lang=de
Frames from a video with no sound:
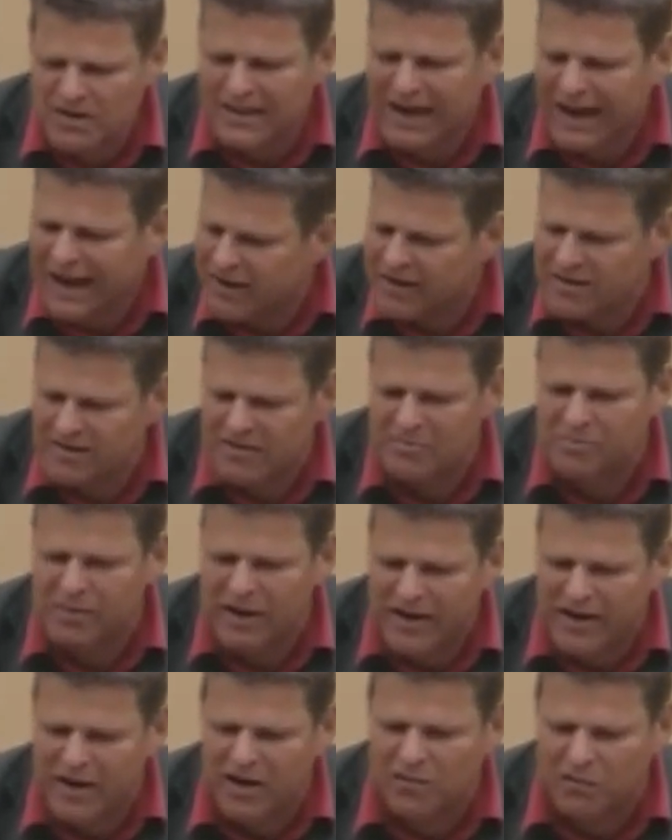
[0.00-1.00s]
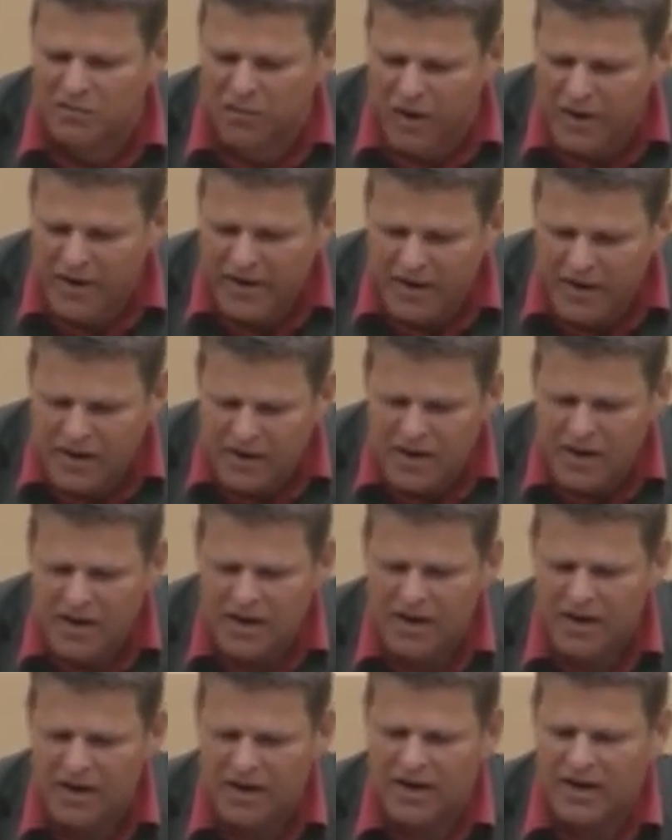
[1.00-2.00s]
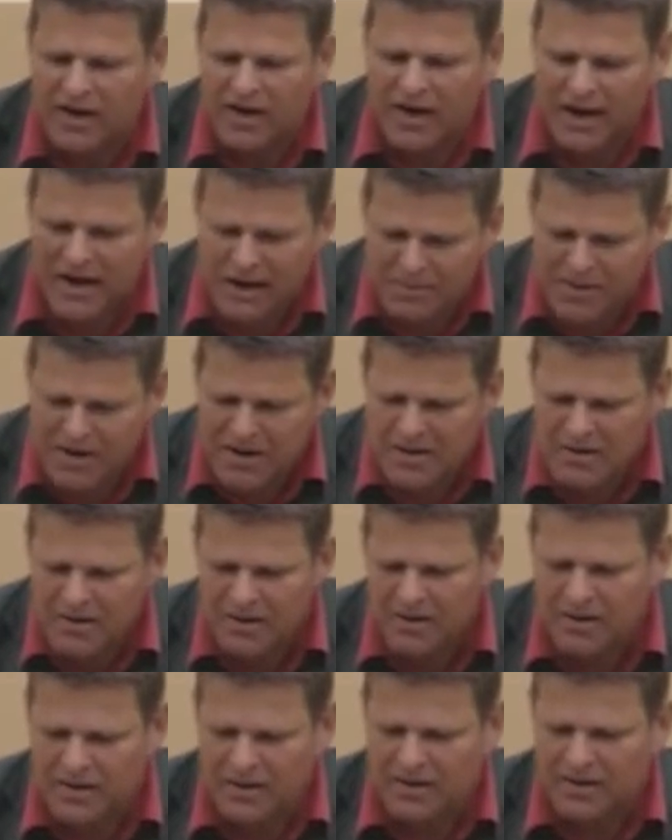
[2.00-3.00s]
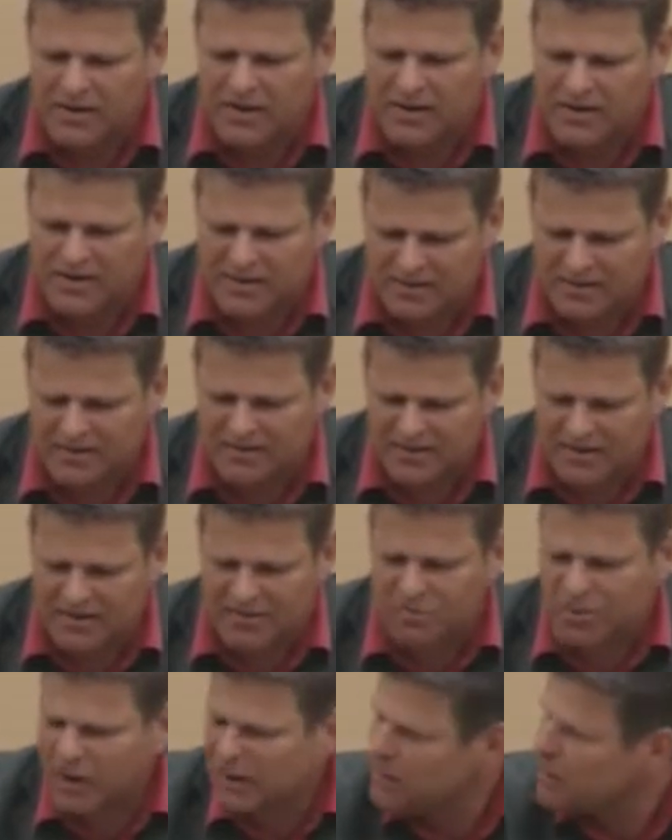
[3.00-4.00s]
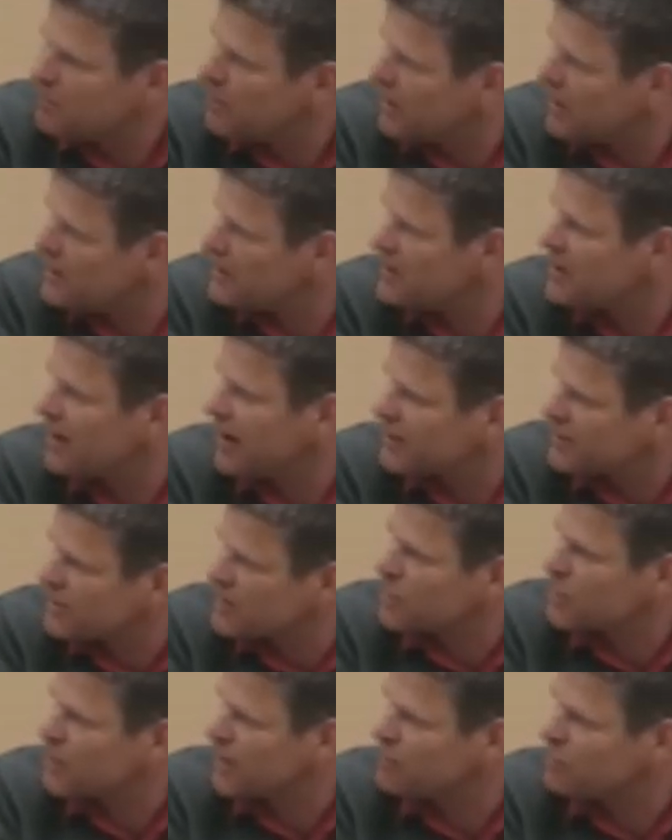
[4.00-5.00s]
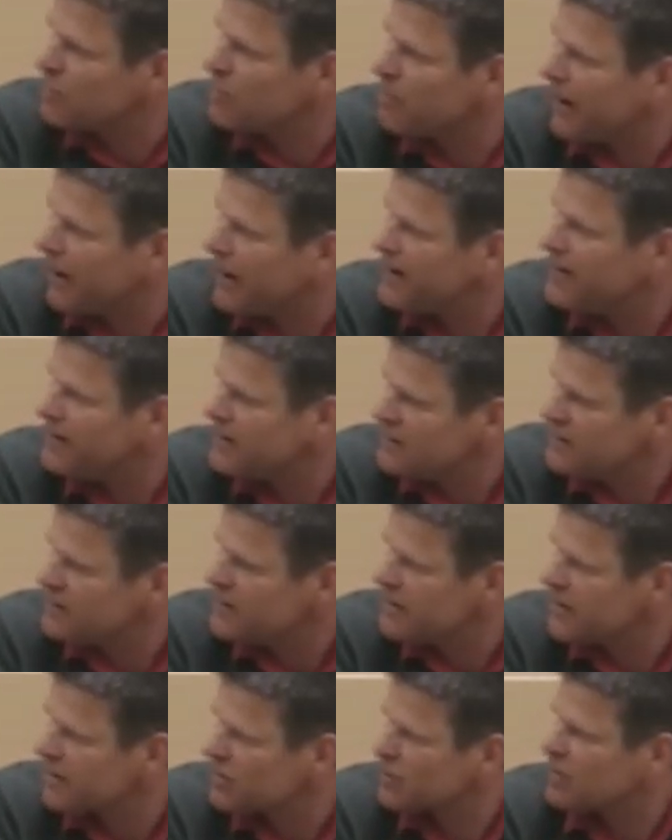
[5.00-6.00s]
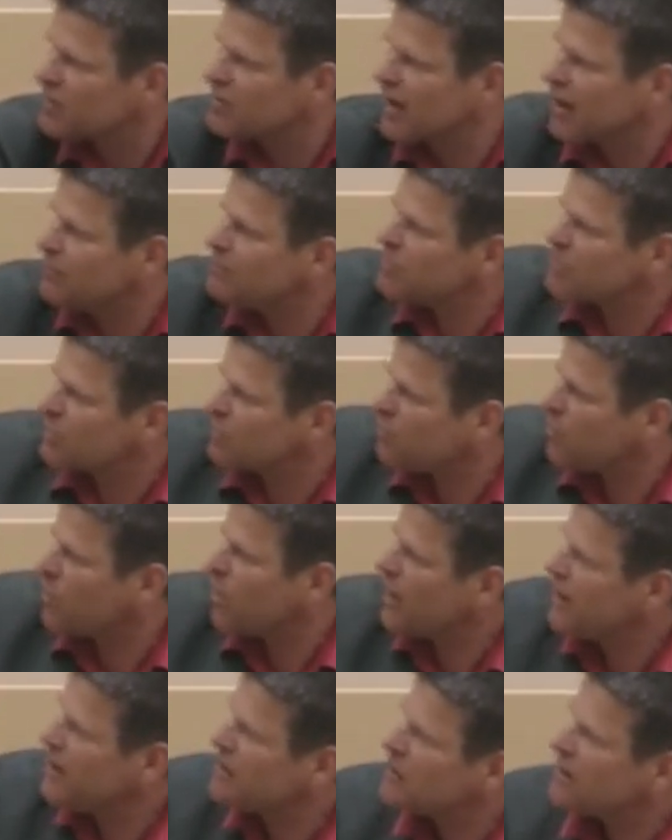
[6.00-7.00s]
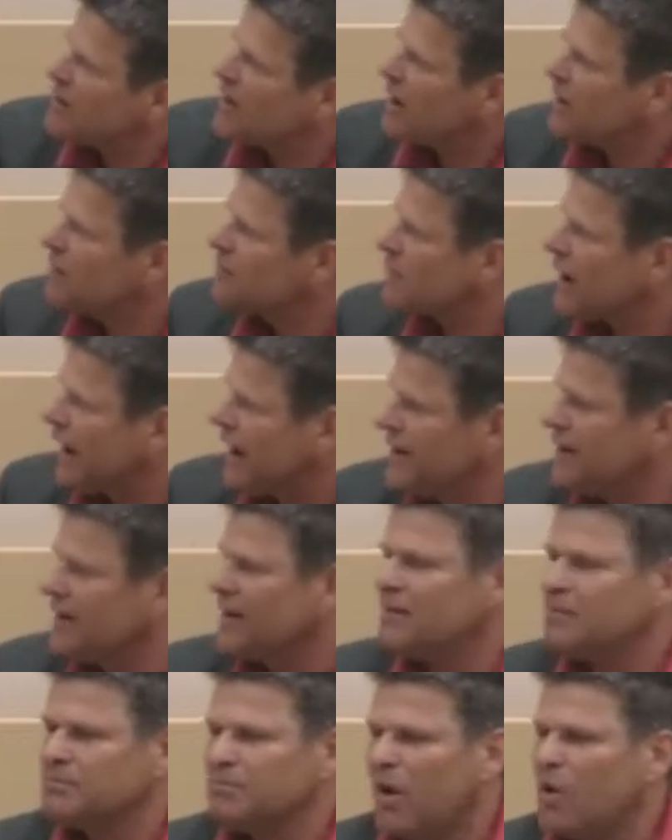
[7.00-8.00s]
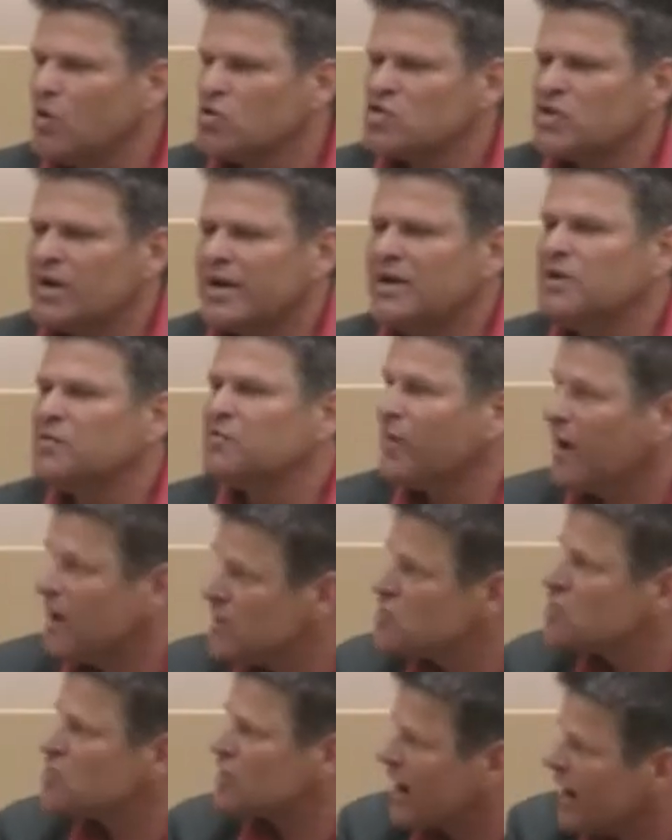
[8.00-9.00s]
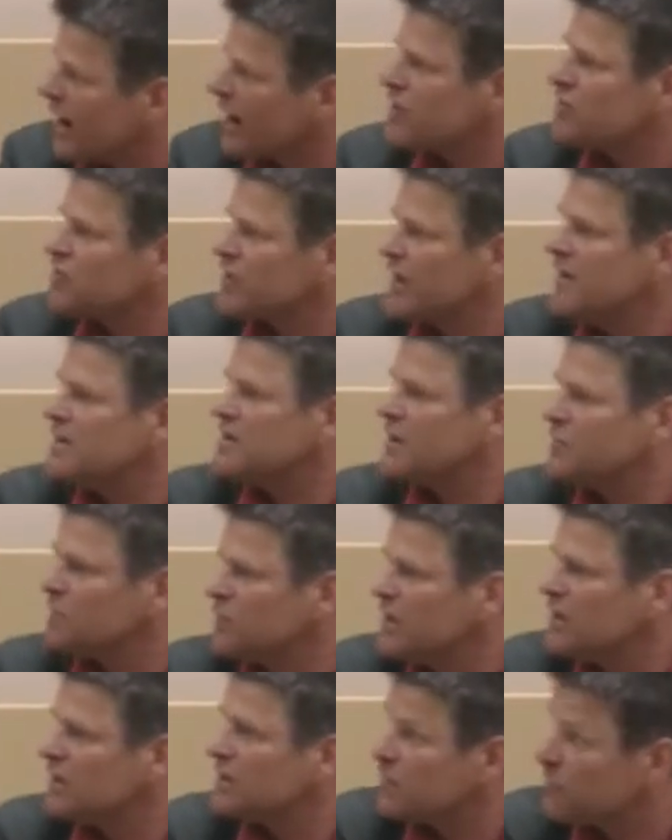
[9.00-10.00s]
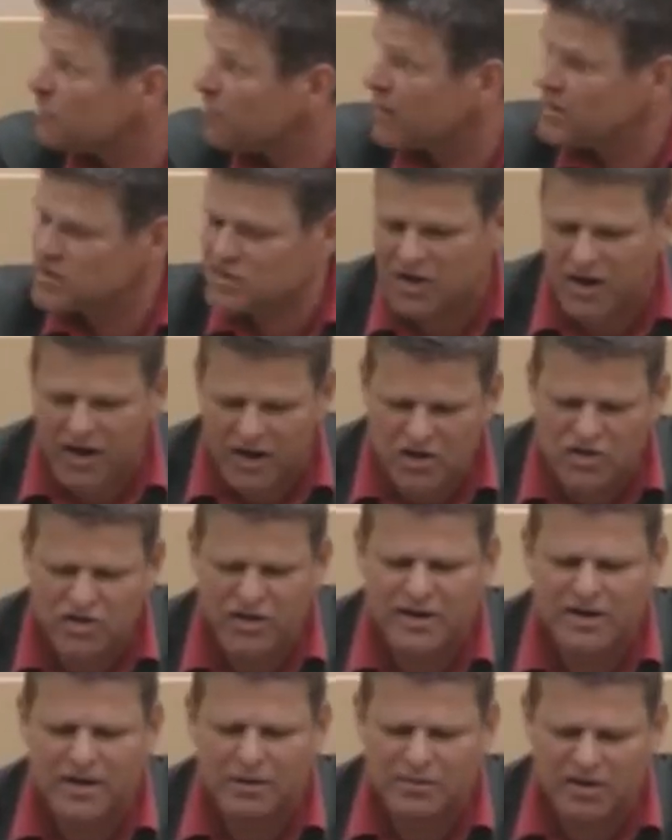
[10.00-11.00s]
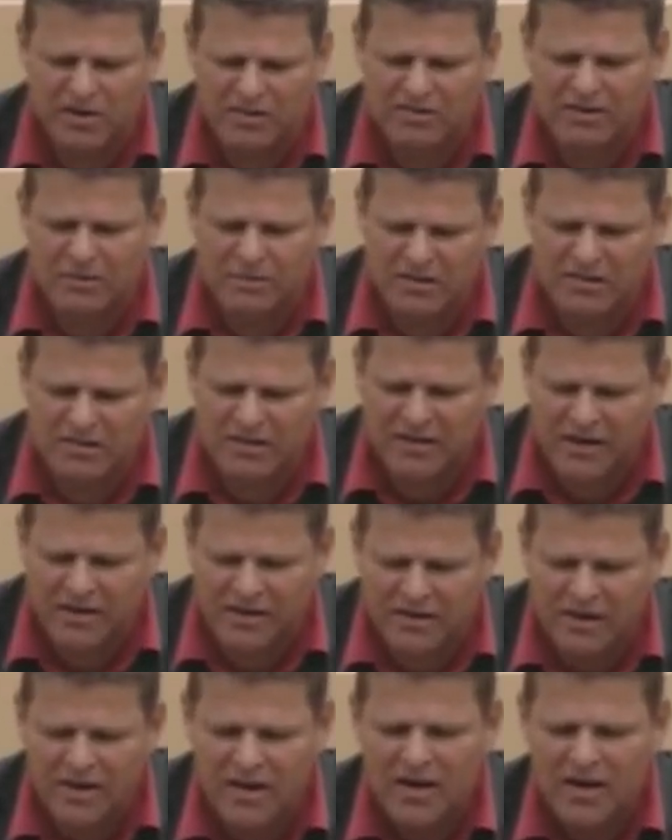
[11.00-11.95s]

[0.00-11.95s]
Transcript: Da ist Bayern vorne, aber äh, jetzt bringen wir mal die Kategorien, wo Bayern hinten liegt. Und das haben Sie vorhin an einigen Baustellen falsch dargestellt, definitiv falsch dargestellt, Herr Ministerpräsident.